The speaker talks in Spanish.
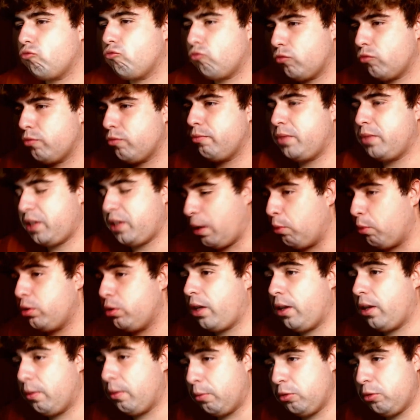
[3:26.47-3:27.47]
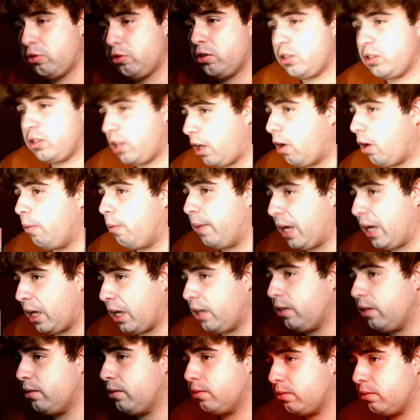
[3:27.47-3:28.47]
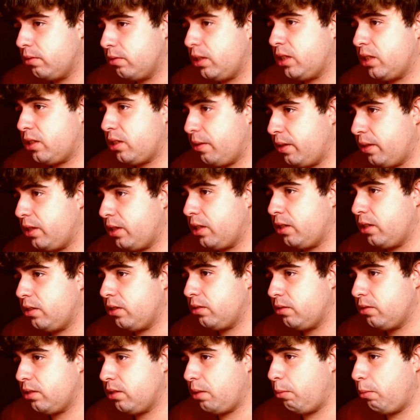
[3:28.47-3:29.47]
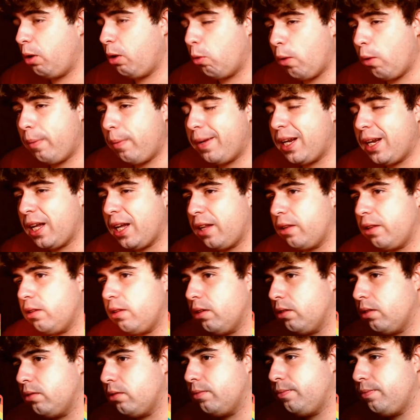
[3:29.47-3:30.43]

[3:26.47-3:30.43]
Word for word: Me está gustando mucho este comeback, ¿eh? De Seventeen. Está muy guapa la canción.